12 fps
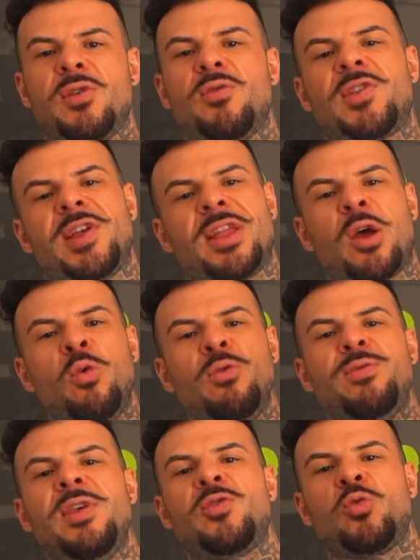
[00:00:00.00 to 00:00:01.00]
Se você tá com o
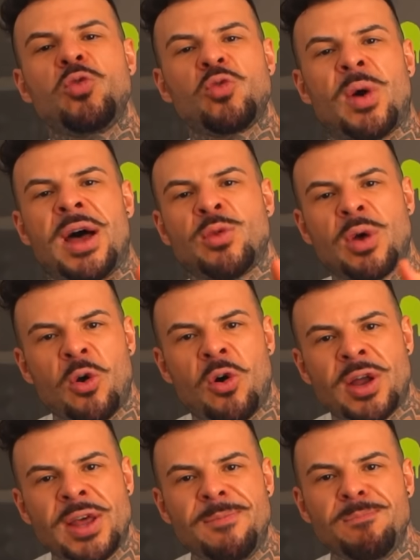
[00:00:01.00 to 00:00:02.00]
físico zoado
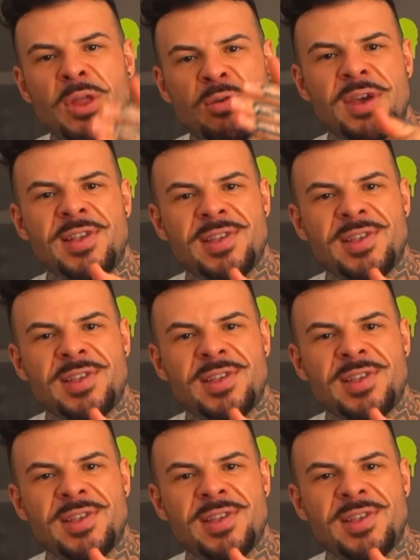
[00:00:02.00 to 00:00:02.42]
agora, não vai